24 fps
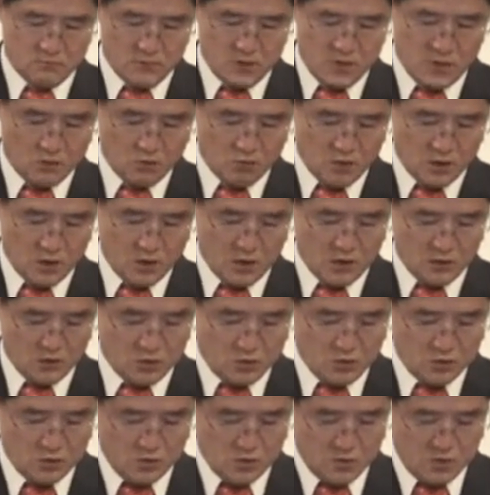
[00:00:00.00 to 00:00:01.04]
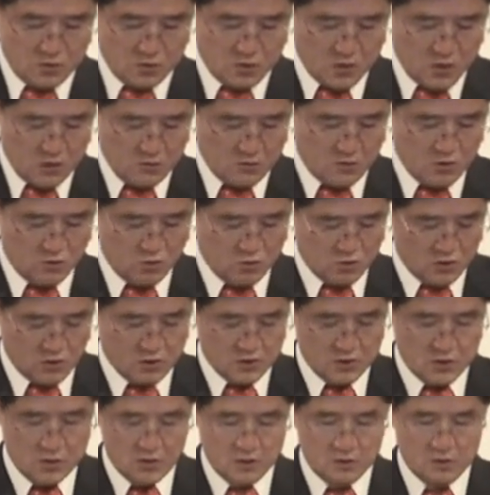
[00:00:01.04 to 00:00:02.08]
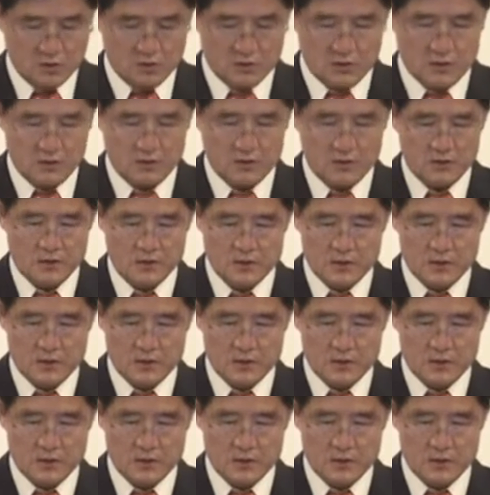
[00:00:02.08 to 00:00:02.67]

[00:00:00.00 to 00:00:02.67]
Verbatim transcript: 한국에 갔다 오신 집사님이 주셔서 읽었는데